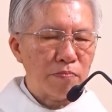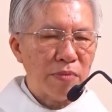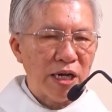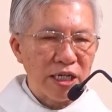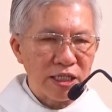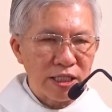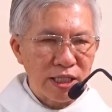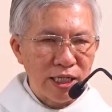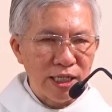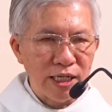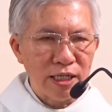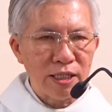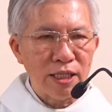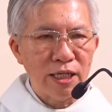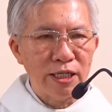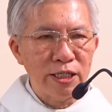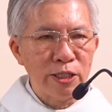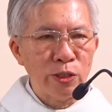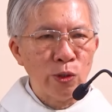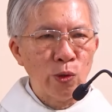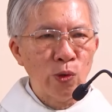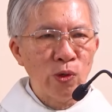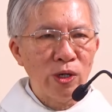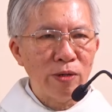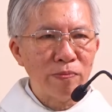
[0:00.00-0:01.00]
bằng tiệc
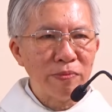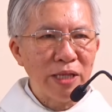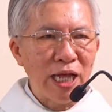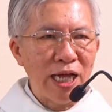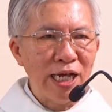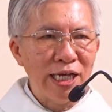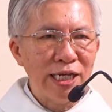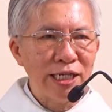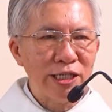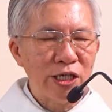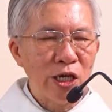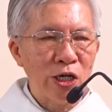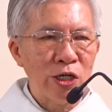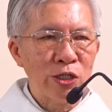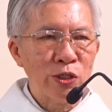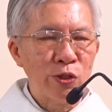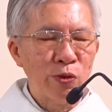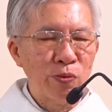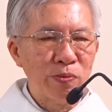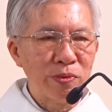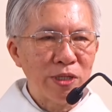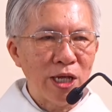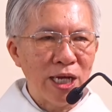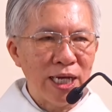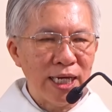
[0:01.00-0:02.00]
lời chúa hôm nay cho
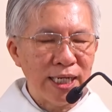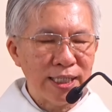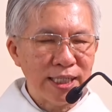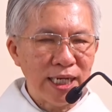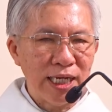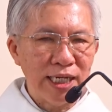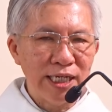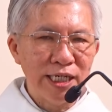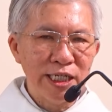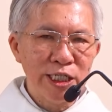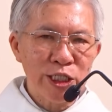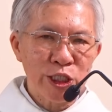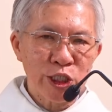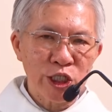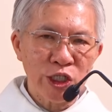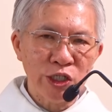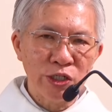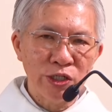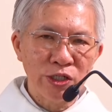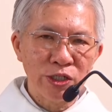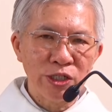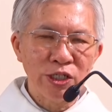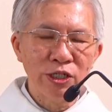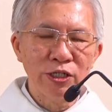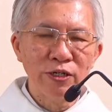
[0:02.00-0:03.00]
chúng ta thấy
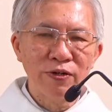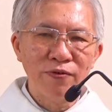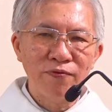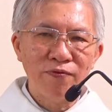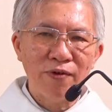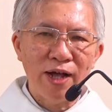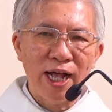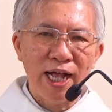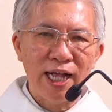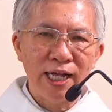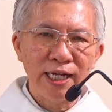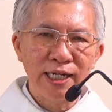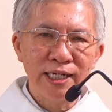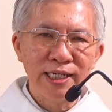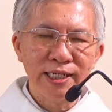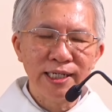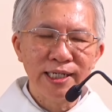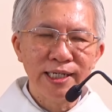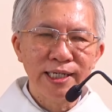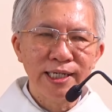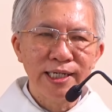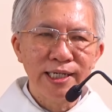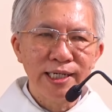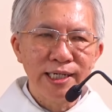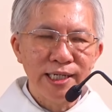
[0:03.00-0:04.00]
sự tương phản
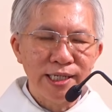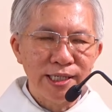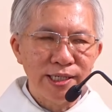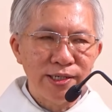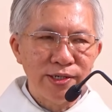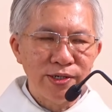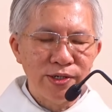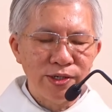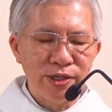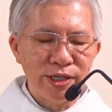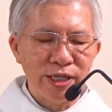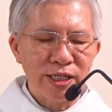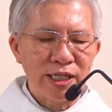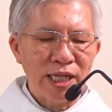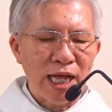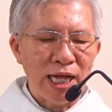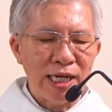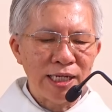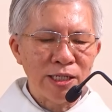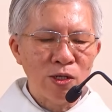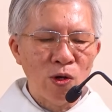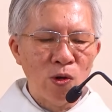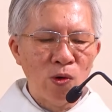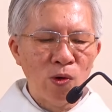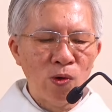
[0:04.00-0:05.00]
giữa
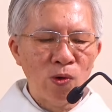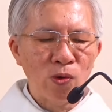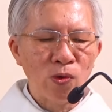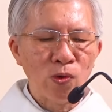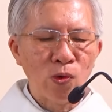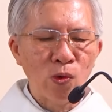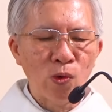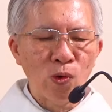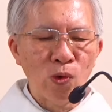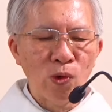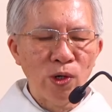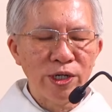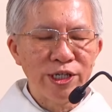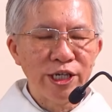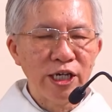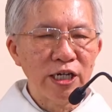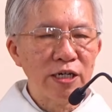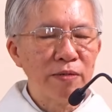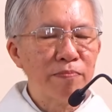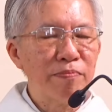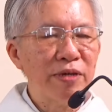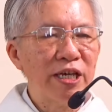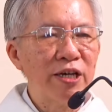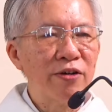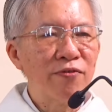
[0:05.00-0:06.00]
thái độ của
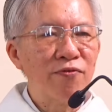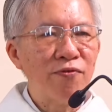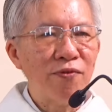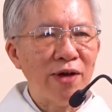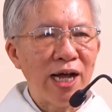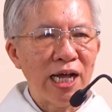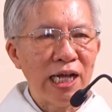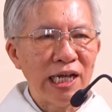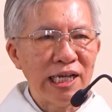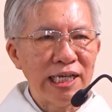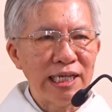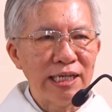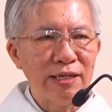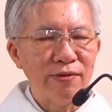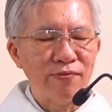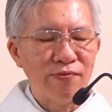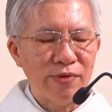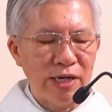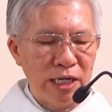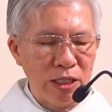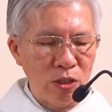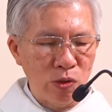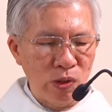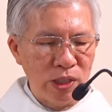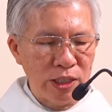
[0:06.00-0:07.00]
những biệt phái
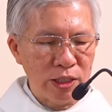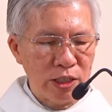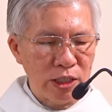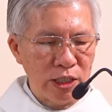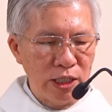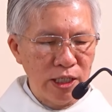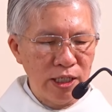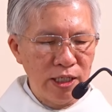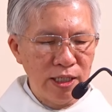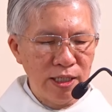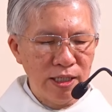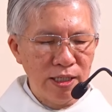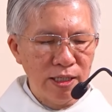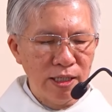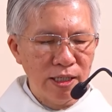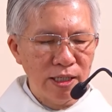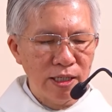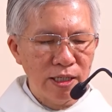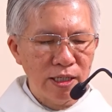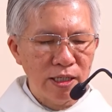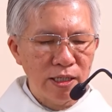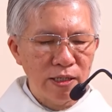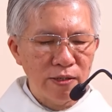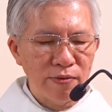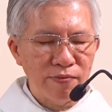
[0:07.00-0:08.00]
và luật sĩ
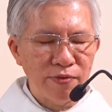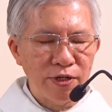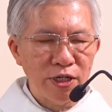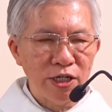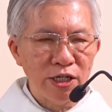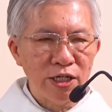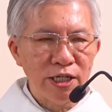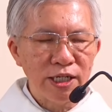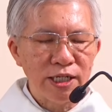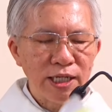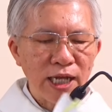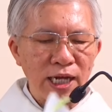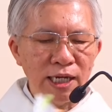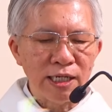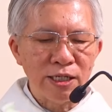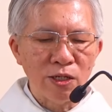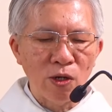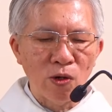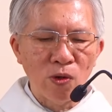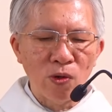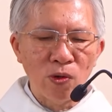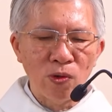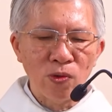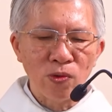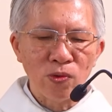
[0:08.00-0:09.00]
với thái
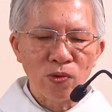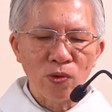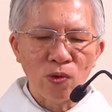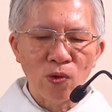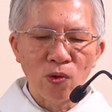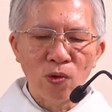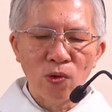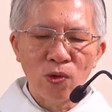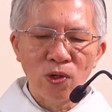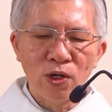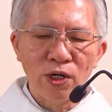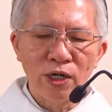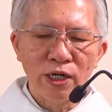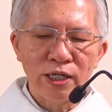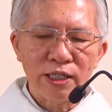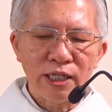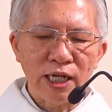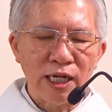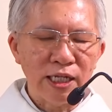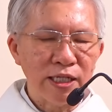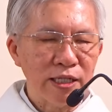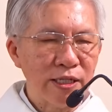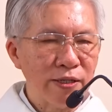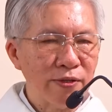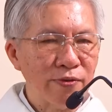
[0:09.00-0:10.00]
độ của
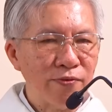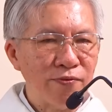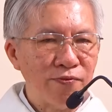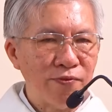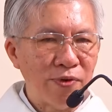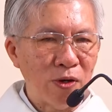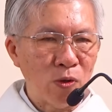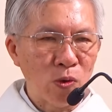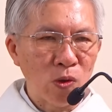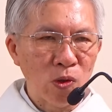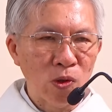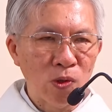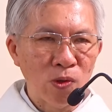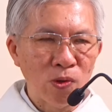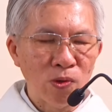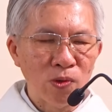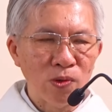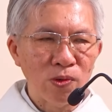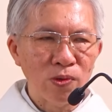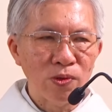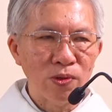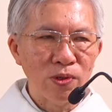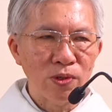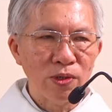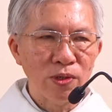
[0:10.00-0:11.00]
thánh phaolô